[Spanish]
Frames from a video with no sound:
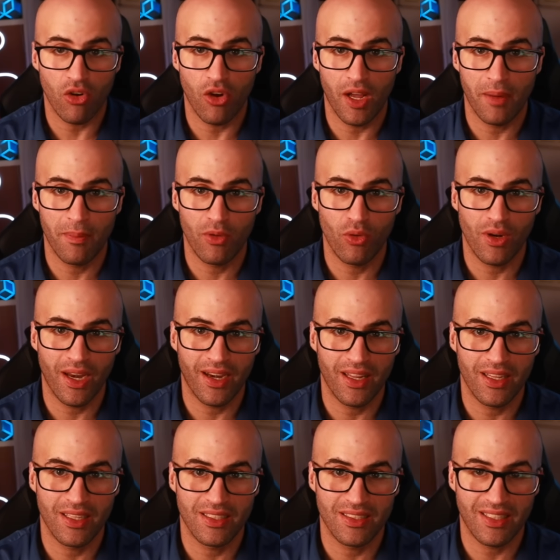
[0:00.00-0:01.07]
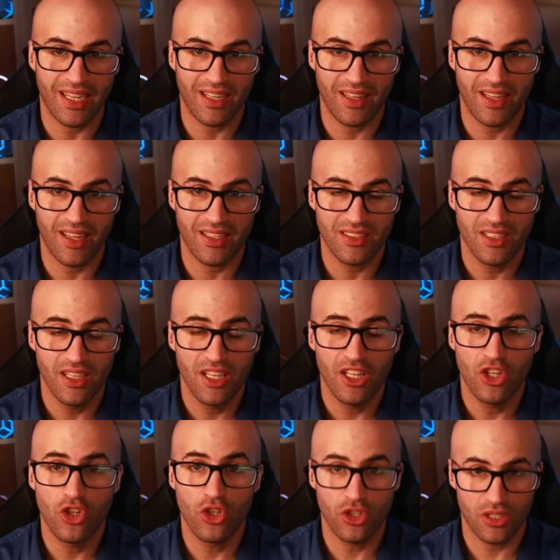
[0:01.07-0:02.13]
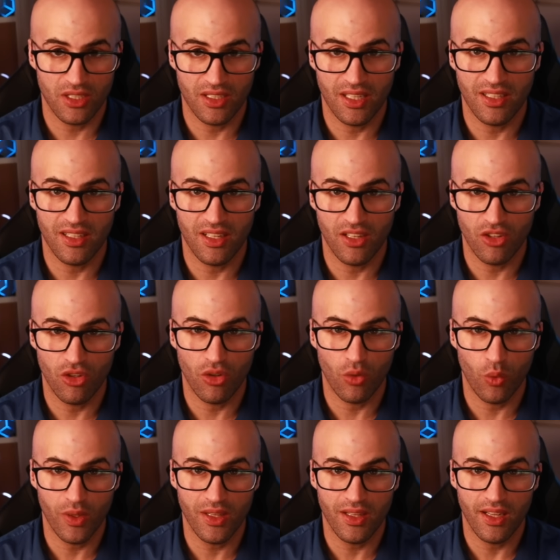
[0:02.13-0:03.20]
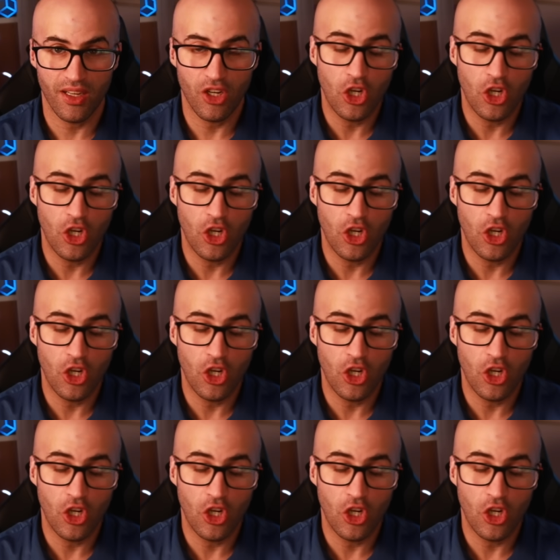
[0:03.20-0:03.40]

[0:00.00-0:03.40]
con armas nucleares tácticas no se están teniendo en cuenta,